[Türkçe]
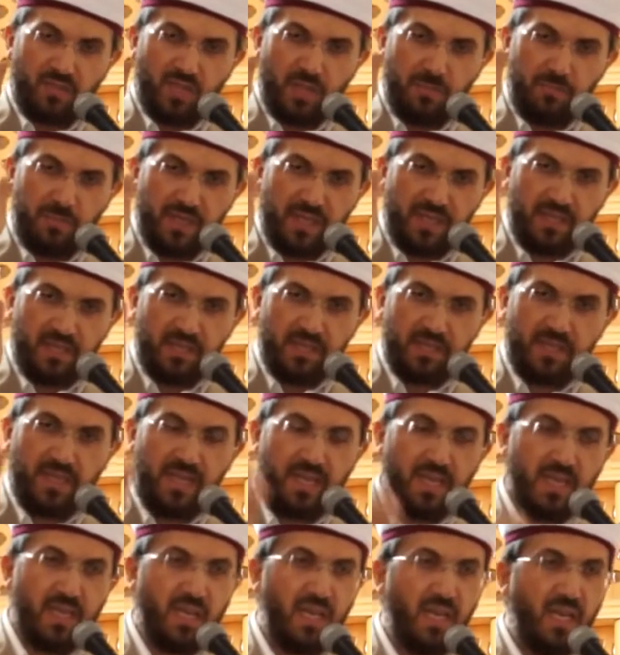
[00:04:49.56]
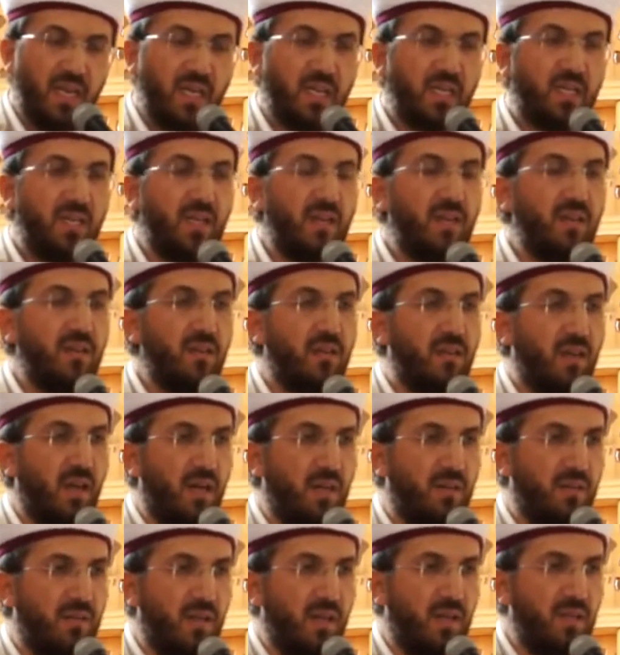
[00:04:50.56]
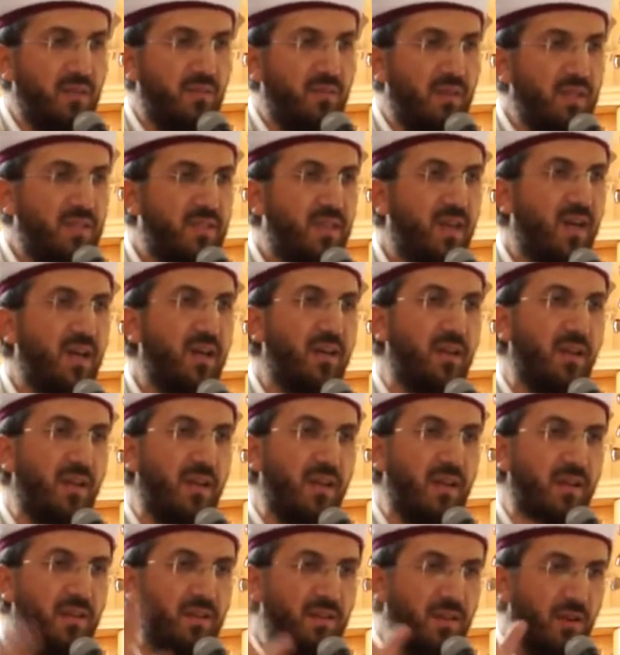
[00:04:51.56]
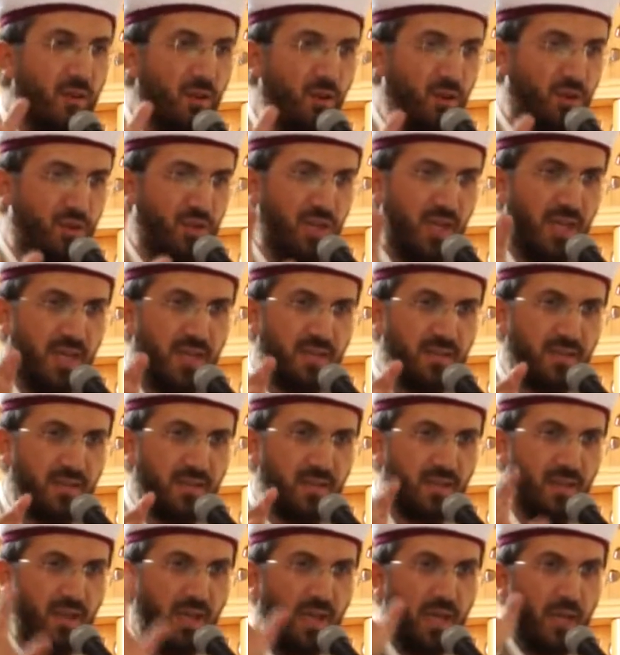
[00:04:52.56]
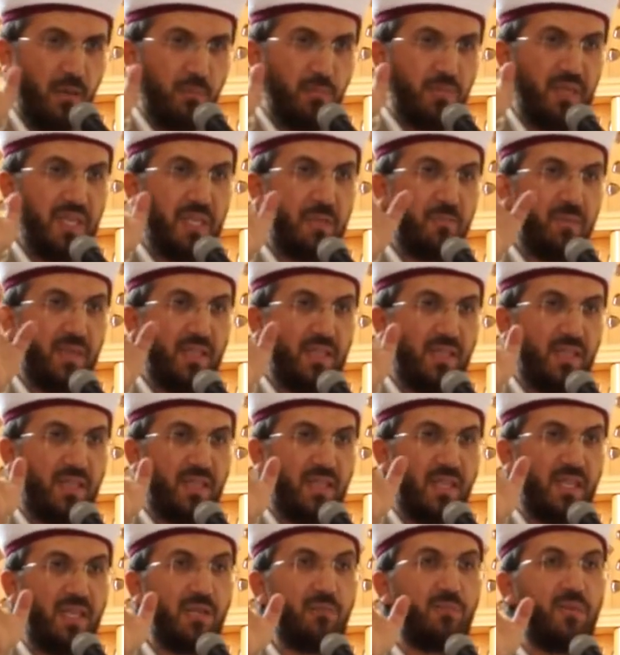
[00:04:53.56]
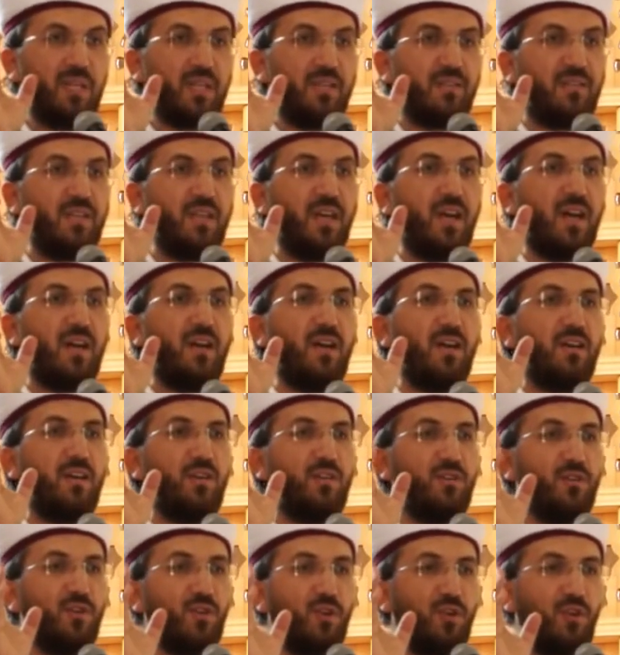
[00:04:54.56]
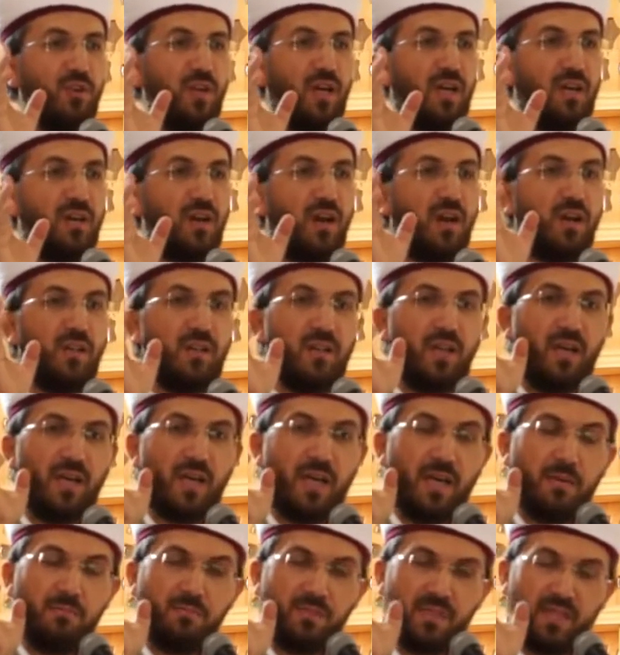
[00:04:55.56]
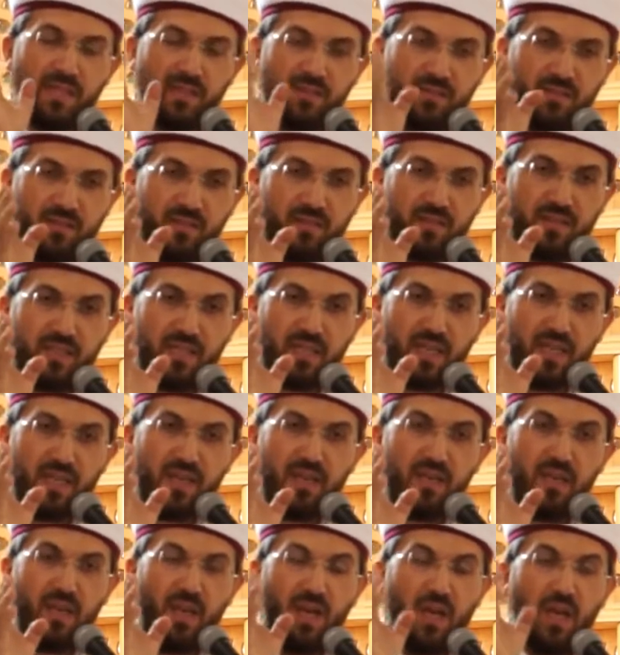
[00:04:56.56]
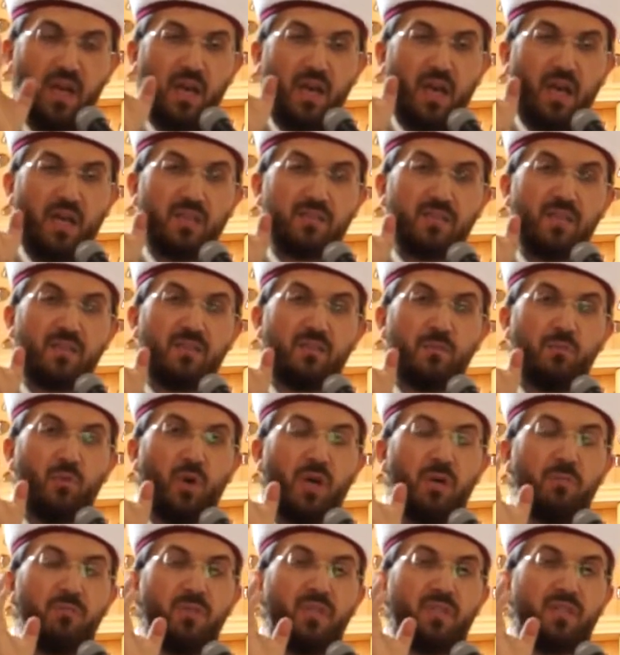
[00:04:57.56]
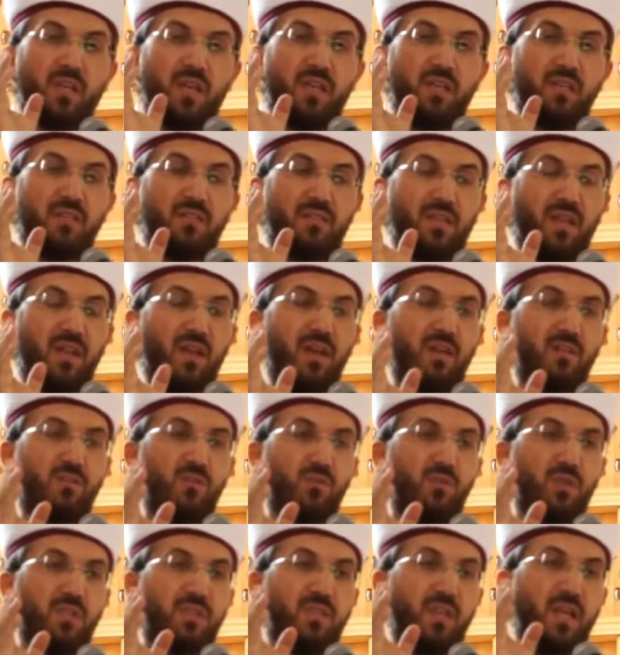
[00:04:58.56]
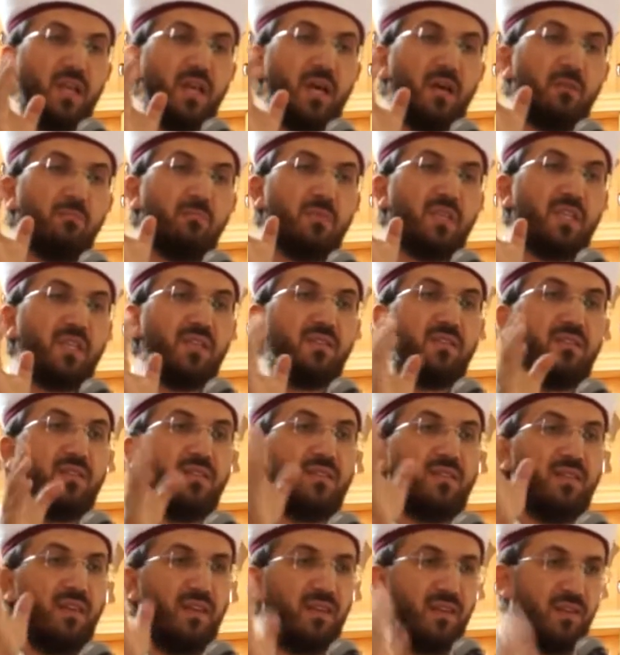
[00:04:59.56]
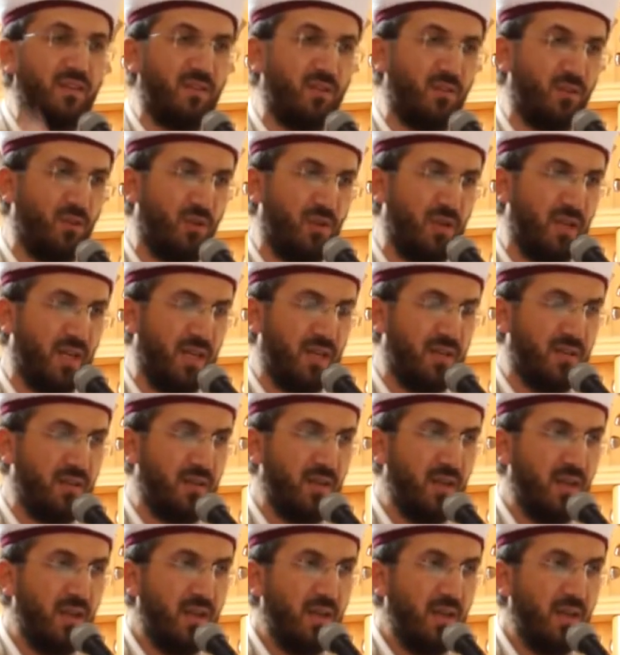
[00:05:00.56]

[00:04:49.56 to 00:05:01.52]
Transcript: Ceplerinde kredi kartları vesaireleri de yok yani. Bilmedikleri bir diyara gidiyorlar. Allah emretti diye. Hz. Muhammed Aleyhisselatu Vesselam gitti diye gidiyorlar.